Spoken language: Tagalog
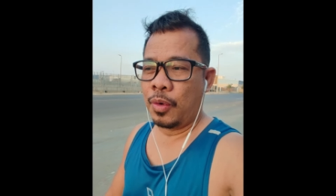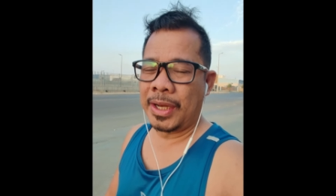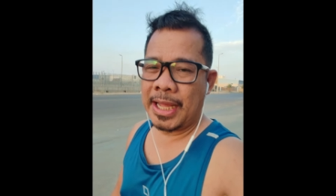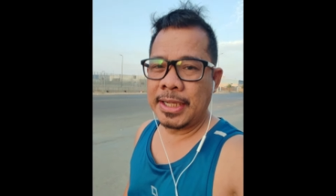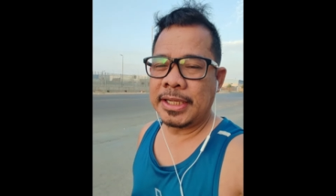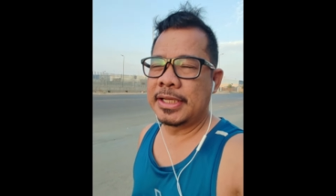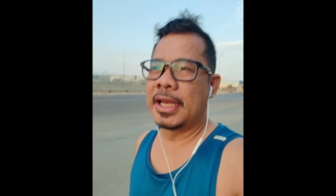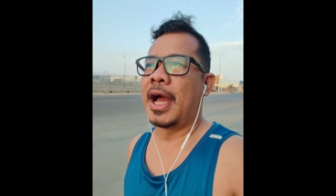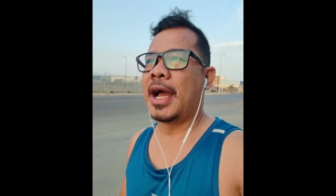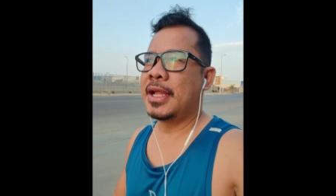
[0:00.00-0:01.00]
o walang
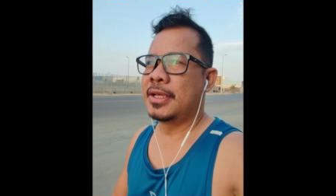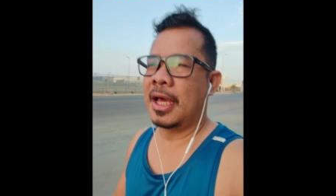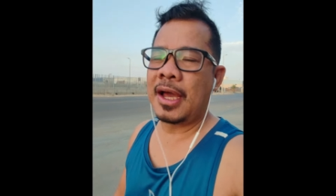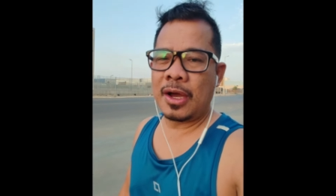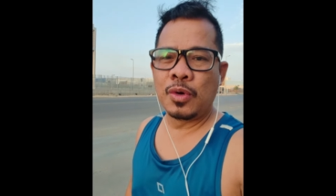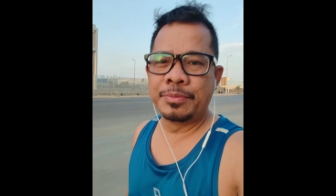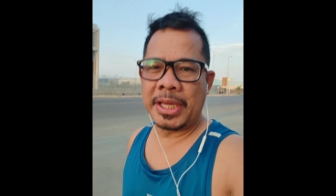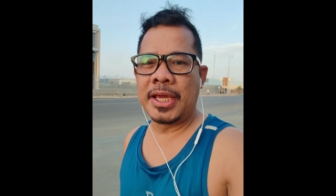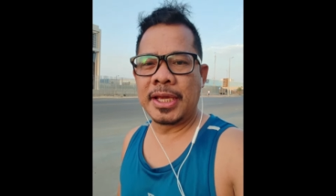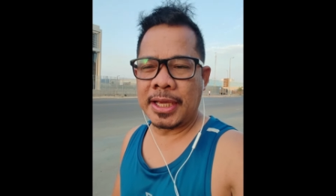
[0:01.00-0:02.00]
ina na
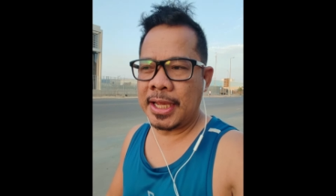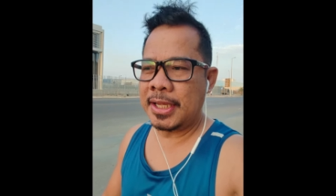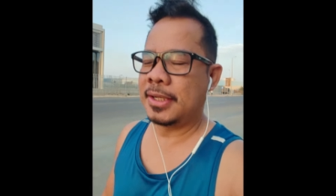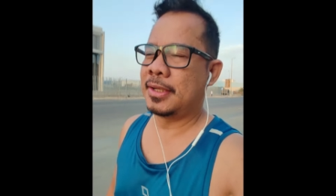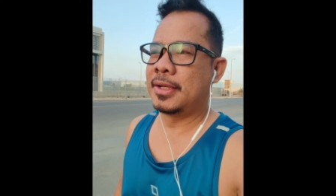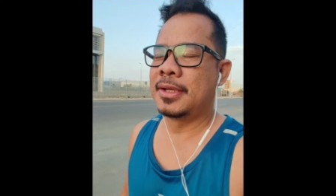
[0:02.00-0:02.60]
humihingi